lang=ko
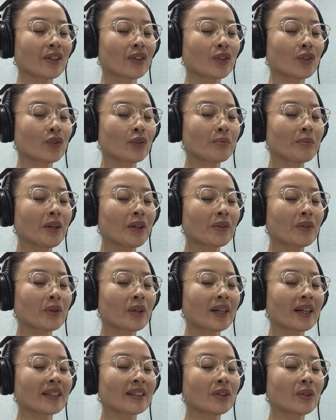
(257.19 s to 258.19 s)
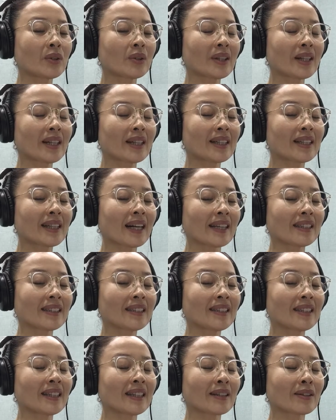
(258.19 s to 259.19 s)
수면과 같은 효과를
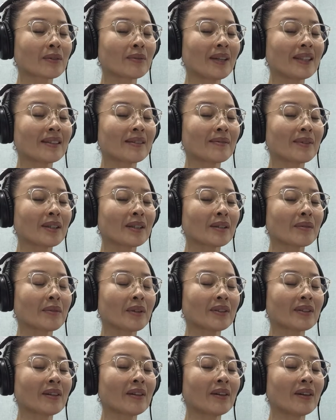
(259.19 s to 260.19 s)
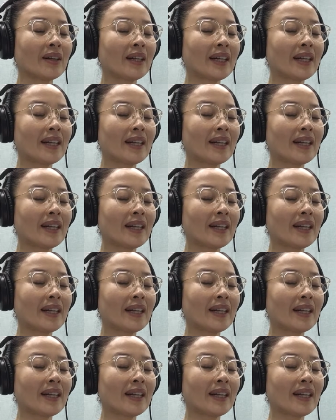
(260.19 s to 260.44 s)
가진다고 말씀하시면서